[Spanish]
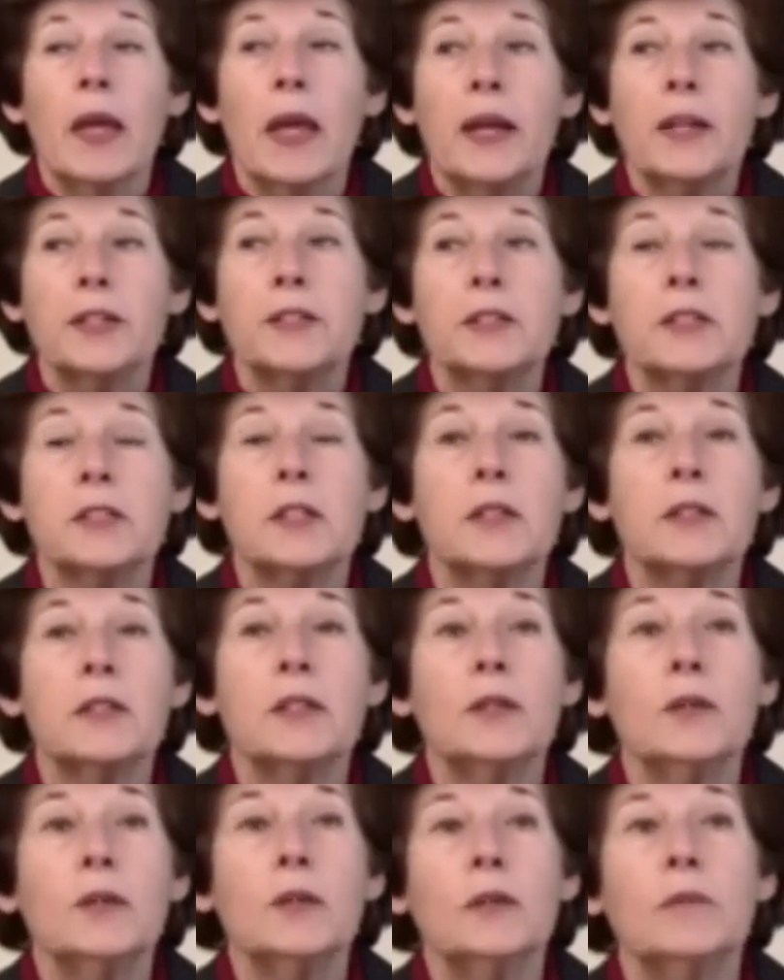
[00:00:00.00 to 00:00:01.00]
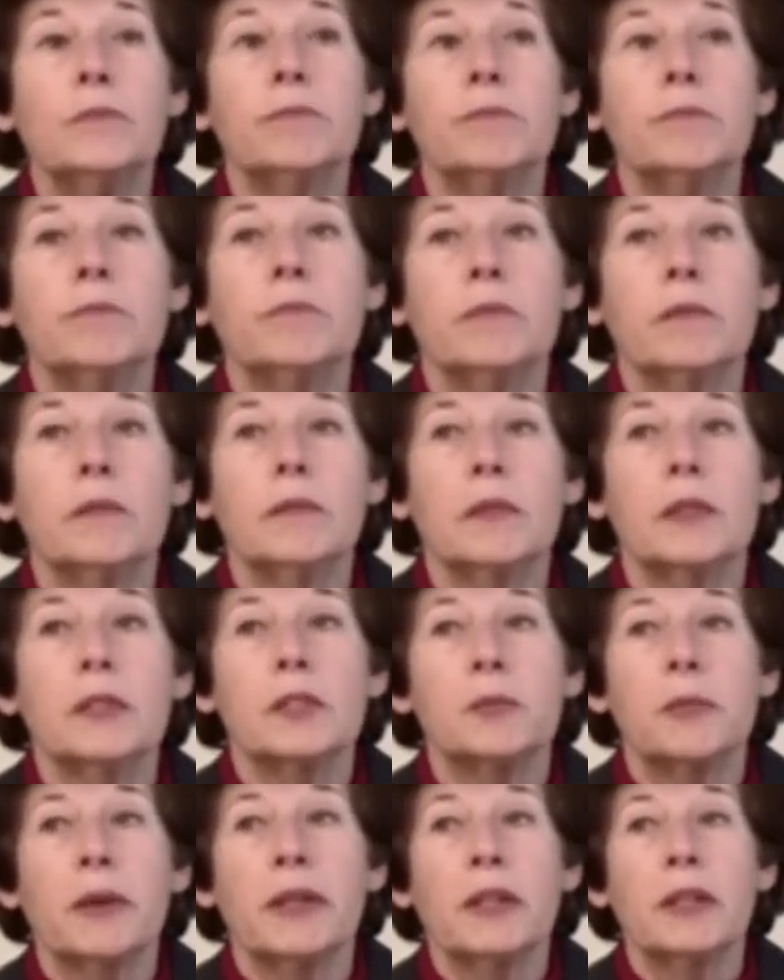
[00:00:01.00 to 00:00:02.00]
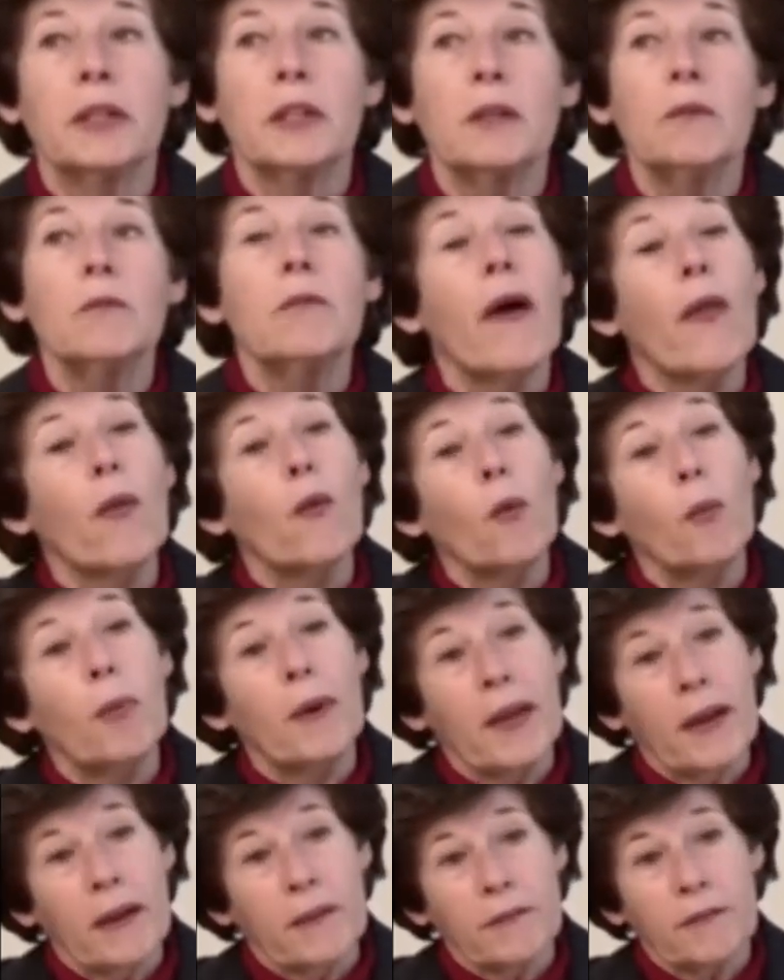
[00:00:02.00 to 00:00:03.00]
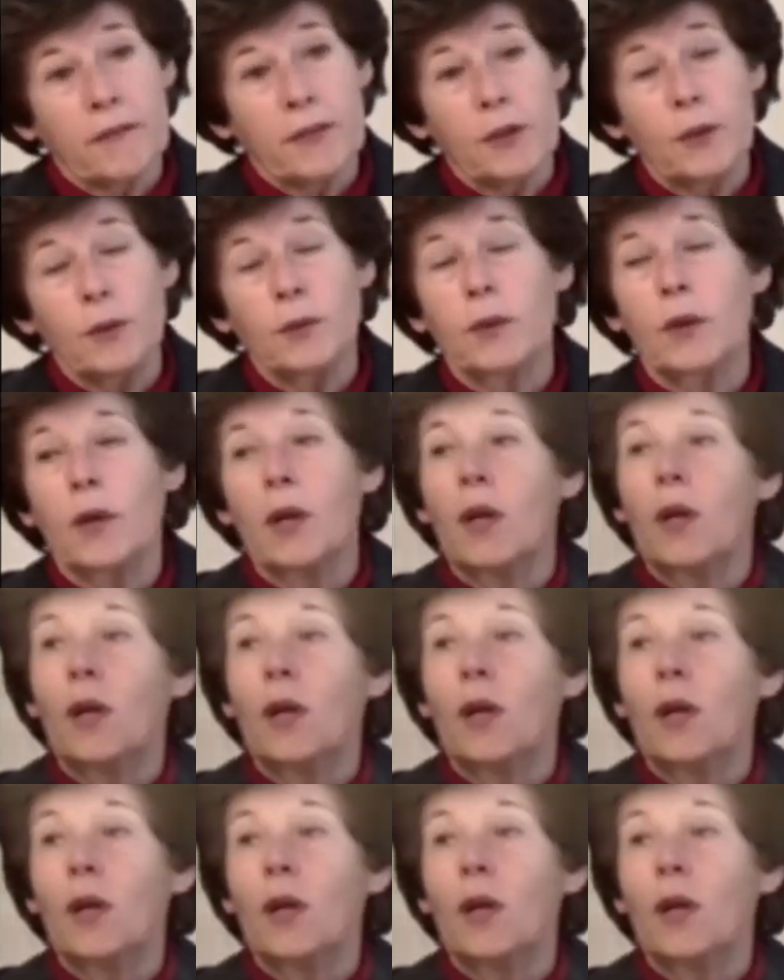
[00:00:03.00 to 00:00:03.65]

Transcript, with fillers: En este sentido, mm, España tiene una doble acción.